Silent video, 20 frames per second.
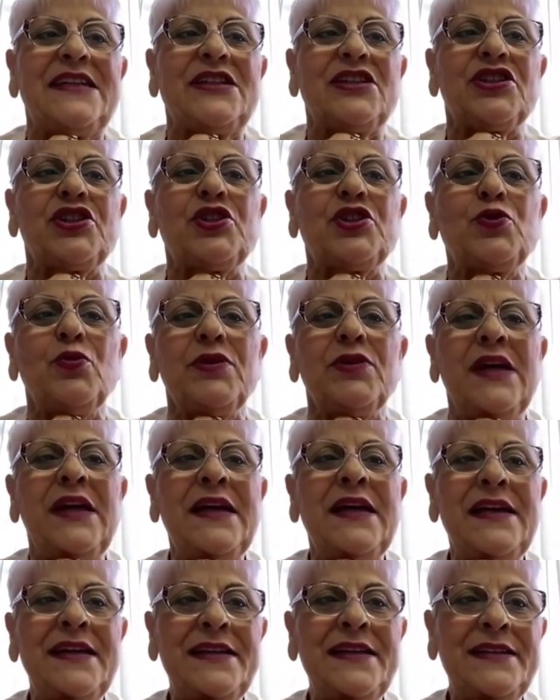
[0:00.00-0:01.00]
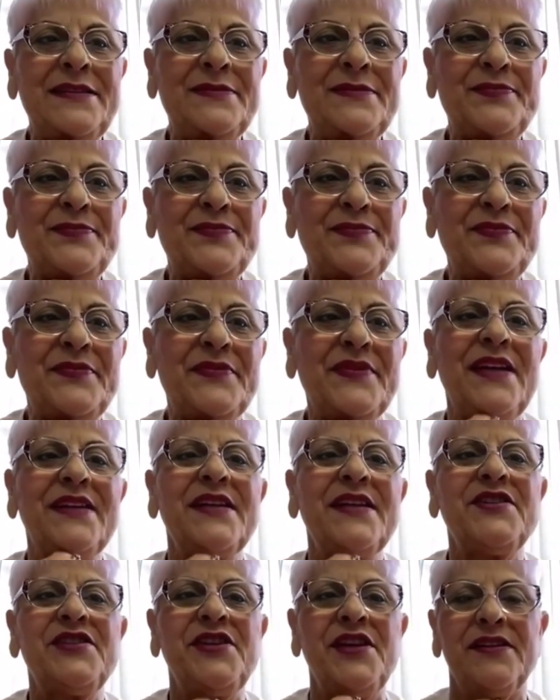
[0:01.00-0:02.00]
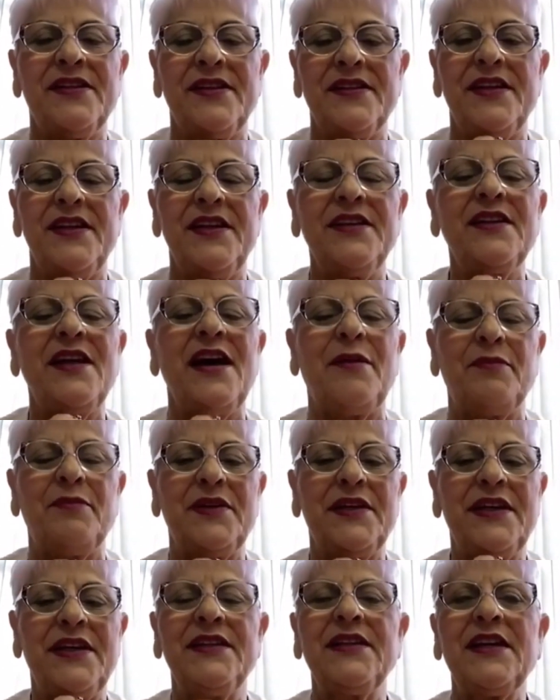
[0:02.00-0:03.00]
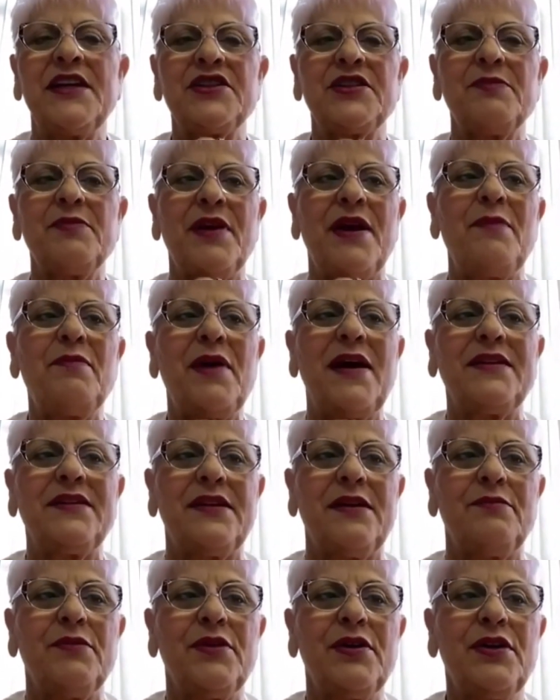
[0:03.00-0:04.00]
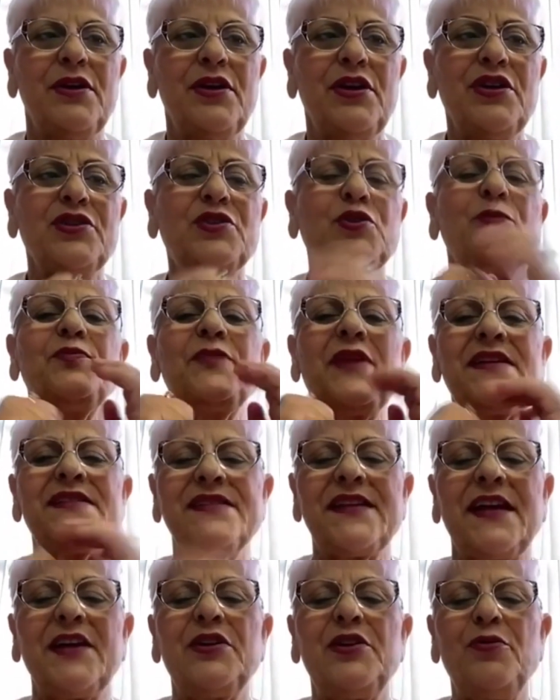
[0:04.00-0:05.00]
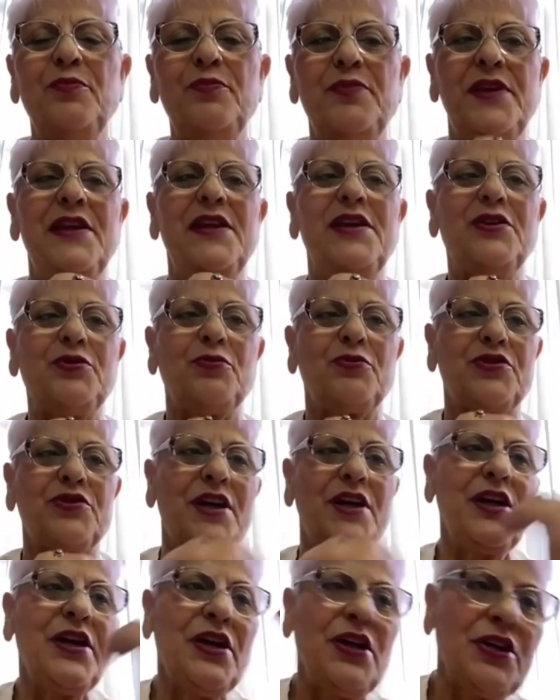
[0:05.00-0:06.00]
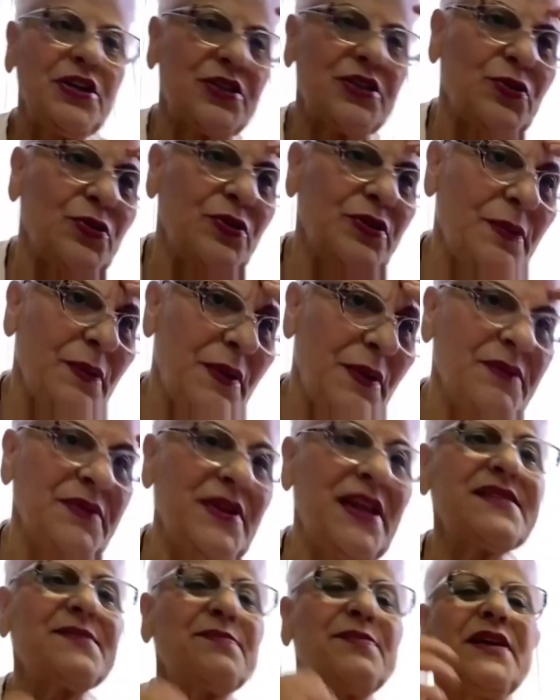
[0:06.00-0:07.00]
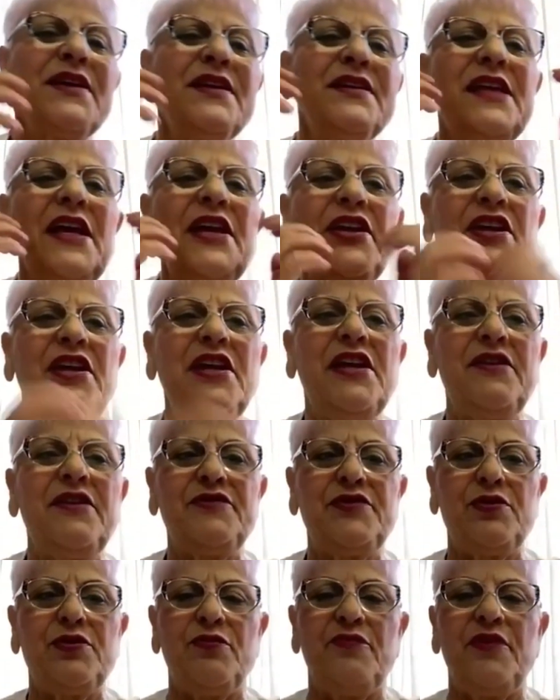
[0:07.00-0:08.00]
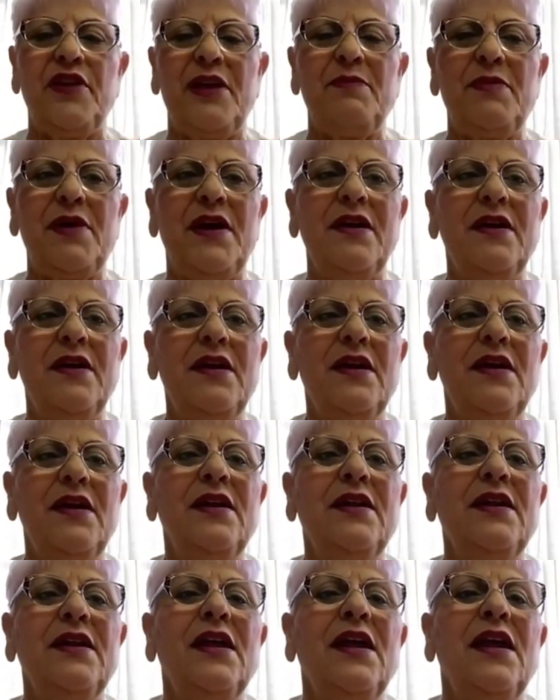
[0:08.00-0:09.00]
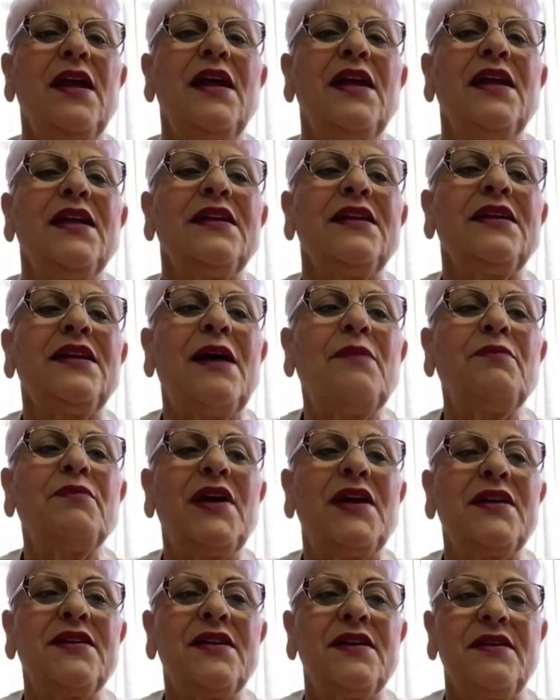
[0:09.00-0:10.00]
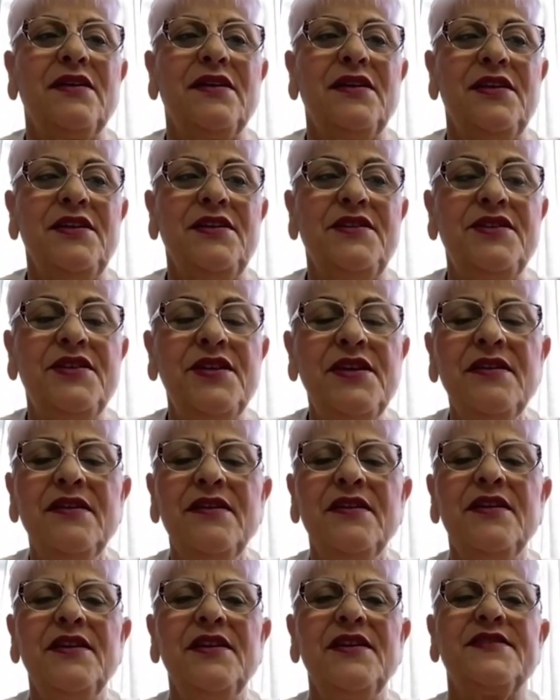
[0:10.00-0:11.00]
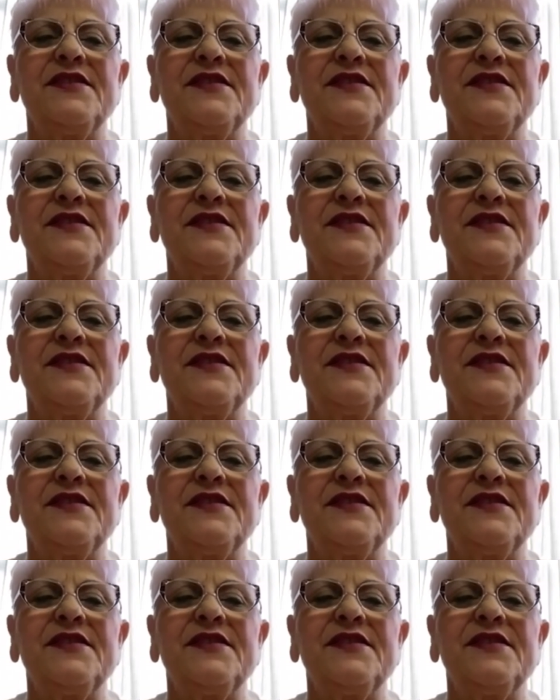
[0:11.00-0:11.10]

Что надо делать и нам, и нашим командам, чтобы нас так любили тоже, что нас благодарили все время – нам надо идти и